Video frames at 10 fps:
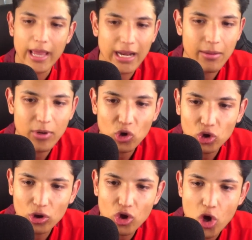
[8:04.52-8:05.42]
en el
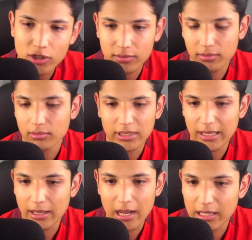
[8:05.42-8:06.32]
minuto 2, o
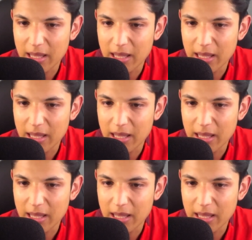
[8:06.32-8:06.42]
sea, al